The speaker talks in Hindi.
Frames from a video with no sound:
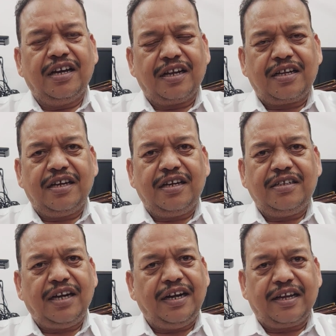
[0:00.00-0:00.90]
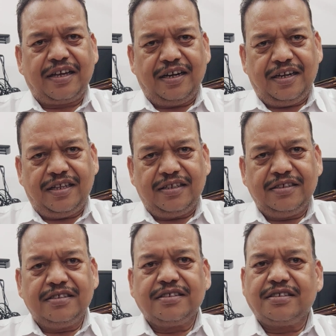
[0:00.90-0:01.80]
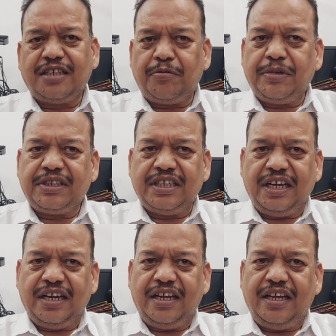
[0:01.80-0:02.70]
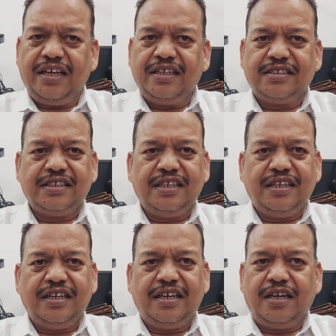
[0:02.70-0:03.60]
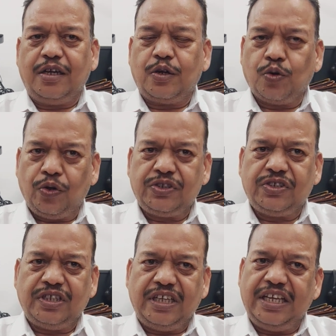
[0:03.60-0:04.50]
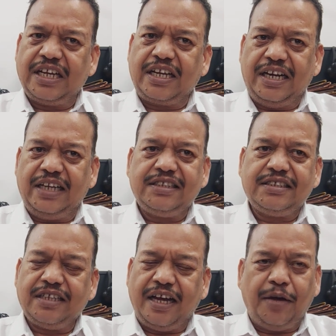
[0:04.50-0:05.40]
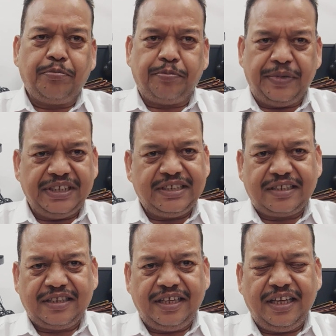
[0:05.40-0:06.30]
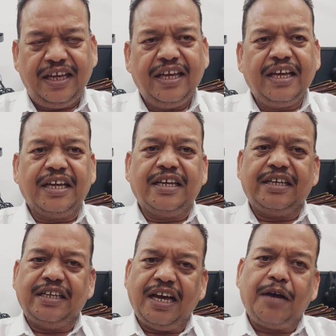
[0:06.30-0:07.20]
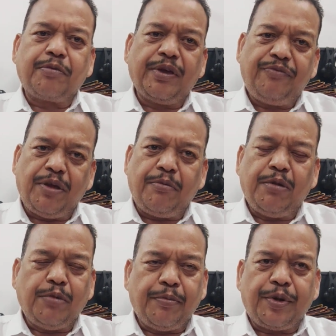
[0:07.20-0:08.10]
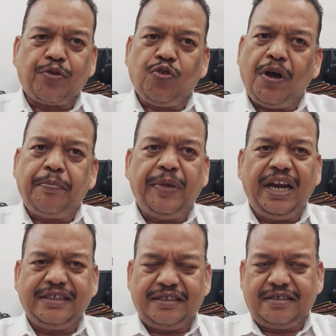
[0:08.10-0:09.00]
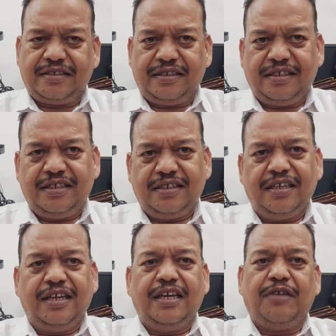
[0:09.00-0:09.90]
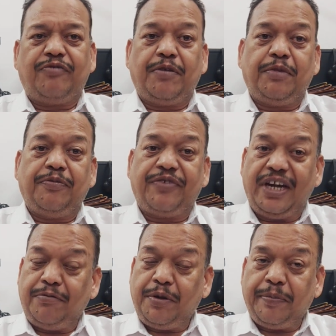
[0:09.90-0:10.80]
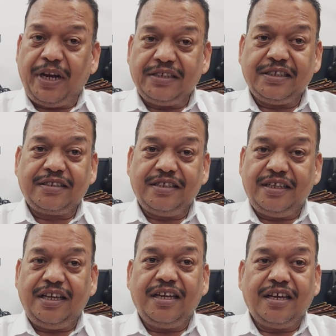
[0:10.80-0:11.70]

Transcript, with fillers: रख कर ठंडा कर लें शरबत तैयार है इसे रोज़ एक गिलास आप पी सकते हैं या आपके फैमिली मेम्बर को आप पिला सकते हैं या फैमिली फ्रेंड में पिला सकते हैं